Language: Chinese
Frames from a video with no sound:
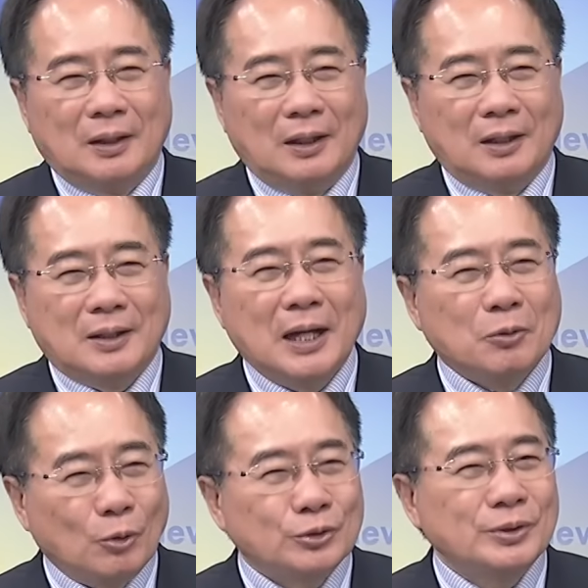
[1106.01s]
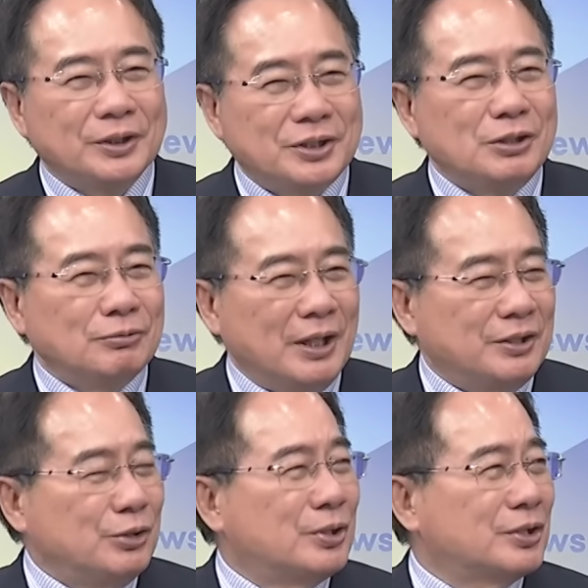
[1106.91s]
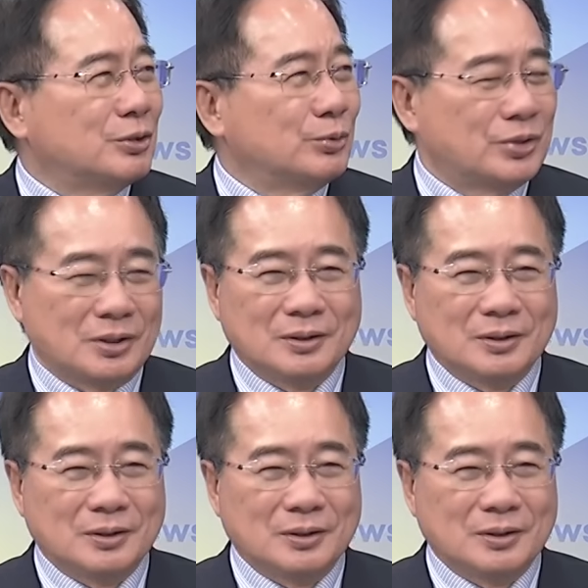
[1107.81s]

诶，看过去的记录也的确是如此。